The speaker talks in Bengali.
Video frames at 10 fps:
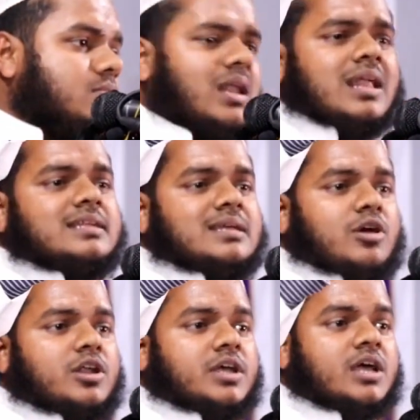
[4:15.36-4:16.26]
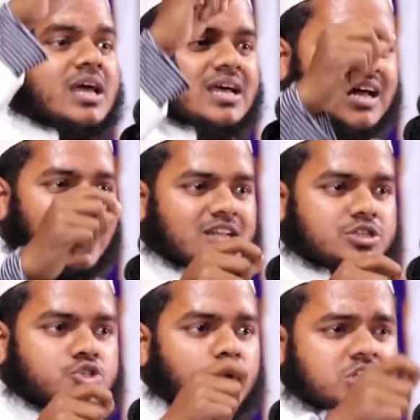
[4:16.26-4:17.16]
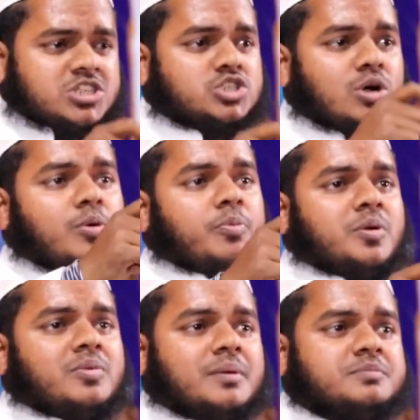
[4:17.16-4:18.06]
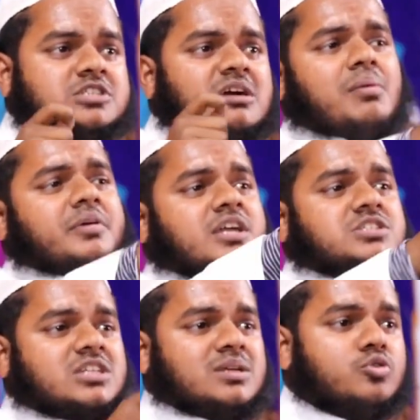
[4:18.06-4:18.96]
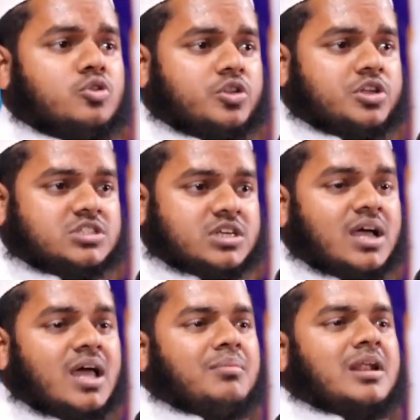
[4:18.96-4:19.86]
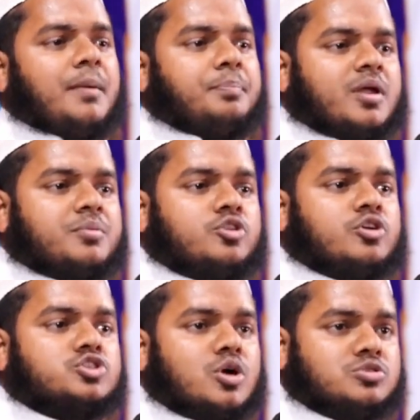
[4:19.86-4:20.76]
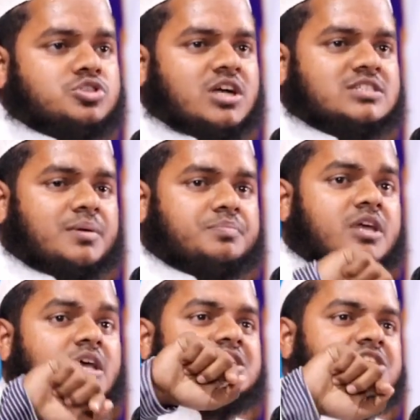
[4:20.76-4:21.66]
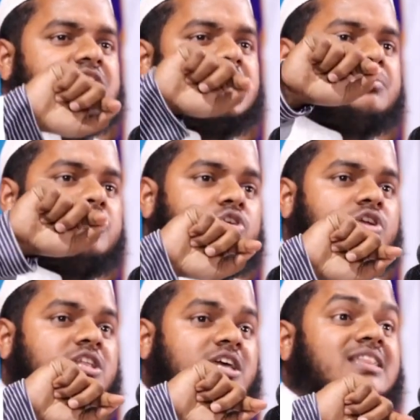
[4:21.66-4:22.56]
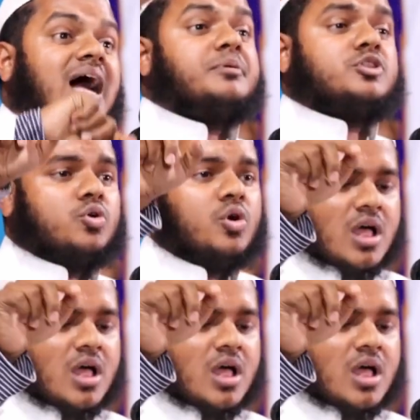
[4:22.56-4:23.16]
আল্লাহ দিতে বলেনি তাহলে সরিষা পরিমাণ আপনি স্বাভাবিকের চাইতে মূল্য দিচ্ছেন মানে আপনার ভিতরে সমস্যা আছে আপনি সিরকের ভিতরের দিকে ধাবিত